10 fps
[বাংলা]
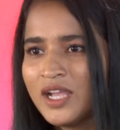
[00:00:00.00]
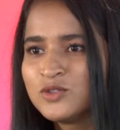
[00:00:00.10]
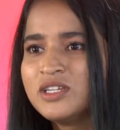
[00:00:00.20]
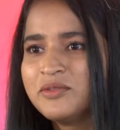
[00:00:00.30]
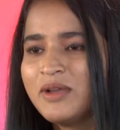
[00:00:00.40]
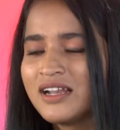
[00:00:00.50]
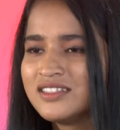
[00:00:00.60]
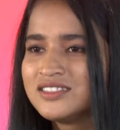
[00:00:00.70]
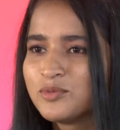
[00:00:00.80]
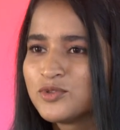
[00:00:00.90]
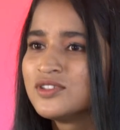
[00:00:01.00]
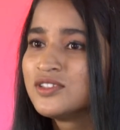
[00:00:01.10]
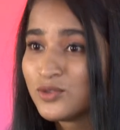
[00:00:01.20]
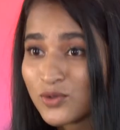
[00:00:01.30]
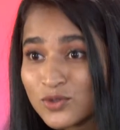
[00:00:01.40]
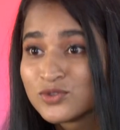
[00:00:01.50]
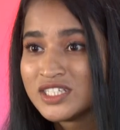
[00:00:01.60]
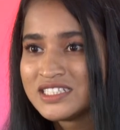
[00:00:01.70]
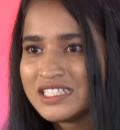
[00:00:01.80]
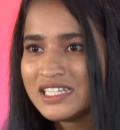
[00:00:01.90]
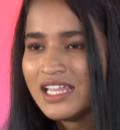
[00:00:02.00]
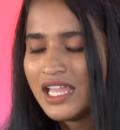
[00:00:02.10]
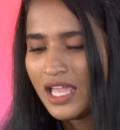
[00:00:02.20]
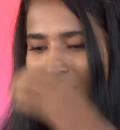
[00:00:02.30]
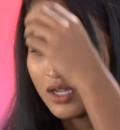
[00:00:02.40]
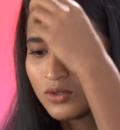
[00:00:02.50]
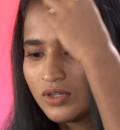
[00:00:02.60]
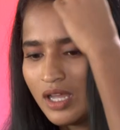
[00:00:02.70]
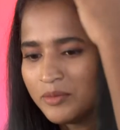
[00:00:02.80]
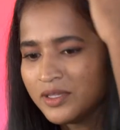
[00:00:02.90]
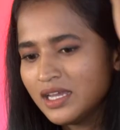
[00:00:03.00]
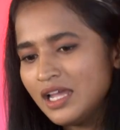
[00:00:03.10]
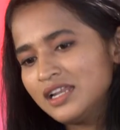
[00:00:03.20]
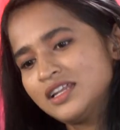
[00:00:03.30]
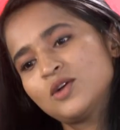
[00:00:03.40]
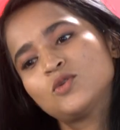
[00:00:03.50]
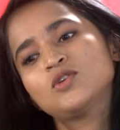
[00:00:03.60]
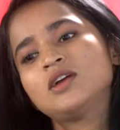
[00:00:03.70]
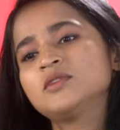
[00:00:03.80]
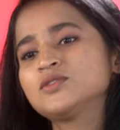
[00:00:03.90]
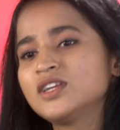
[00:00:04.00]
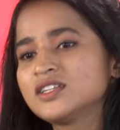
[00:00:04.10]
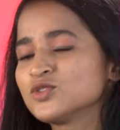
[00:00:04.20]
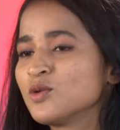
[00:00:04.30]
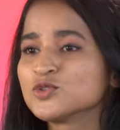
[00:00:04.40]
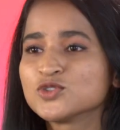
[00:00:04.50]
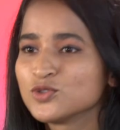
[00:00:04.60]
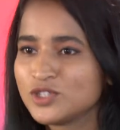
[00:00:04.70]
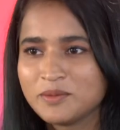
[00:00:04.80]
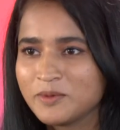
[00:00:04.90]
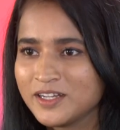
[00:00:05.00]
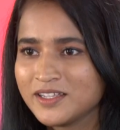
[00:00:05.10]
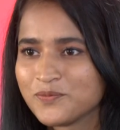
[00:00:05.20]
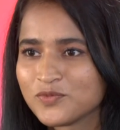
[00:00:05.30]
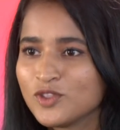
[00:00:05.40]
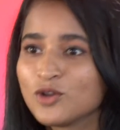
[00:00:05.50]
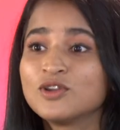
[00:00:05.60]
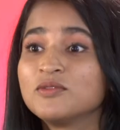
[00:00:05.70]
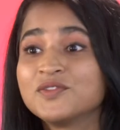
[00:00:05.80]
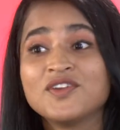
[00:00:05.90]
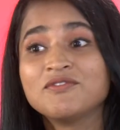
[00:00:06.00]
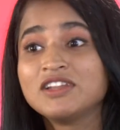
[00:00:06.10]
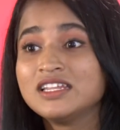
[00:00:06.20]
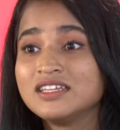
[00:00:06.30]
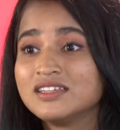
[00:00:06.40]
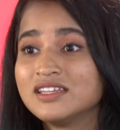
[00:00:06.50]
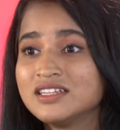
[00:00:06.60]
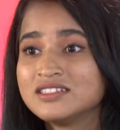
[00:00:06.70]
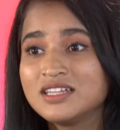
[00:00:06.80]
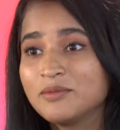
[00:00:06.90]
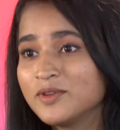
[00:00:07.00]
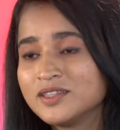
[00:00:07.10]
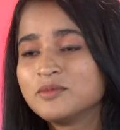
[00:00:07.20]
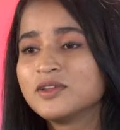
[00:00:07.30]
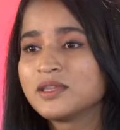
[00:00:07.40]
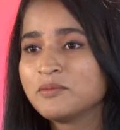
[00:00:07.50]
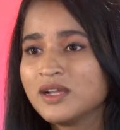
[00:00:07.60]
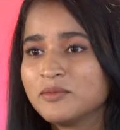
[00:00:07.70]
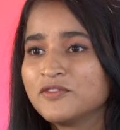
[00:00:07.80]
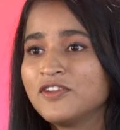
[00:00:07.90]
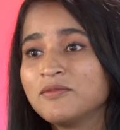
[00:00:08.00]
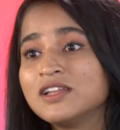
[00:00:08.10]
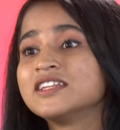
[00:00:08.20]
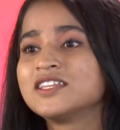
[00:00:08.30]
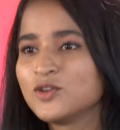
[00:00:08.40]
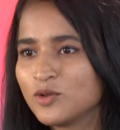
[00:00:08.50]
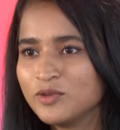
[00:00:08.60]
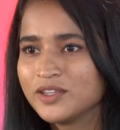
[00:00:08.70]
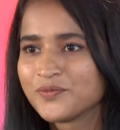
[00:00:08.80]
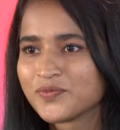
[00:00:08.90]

এখন যে আমি বাংলাদেশের প্রতিনিধিত্ব করতেছি এখন আমি আল্লাহ না করুক আমার তো একটা সমস্যা হতেই পারে তখন আমার ফ্যামিলি সাফাই দিবে কিংবা আমার ফ্যামিলির কি হবে